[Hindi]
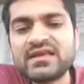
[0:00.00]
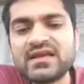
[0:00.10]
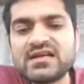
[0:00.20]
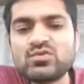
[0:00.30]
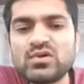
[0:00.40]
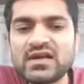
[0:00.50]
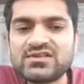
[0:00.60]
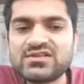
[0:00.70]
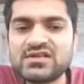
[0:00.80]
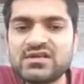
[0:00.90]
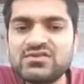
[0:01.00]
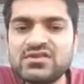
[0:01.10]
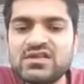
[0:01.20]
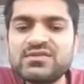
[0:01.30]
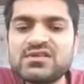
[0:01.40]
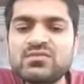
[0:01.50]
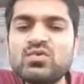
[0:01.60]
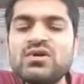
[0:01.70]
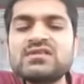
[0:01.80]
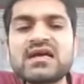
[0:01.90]
किया जाए तुला राशि की जिनकी भी जन्म
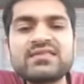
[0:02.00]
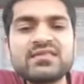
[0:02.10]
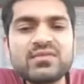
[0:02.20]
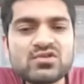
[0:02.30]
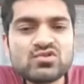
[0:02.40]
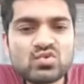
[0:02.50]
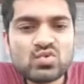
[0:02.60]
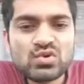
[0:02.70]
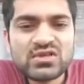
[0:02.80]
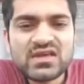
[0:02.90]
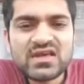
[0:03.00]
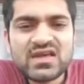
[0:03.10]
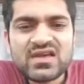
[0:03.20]
कुंडली सात नंबर से शुरू होती है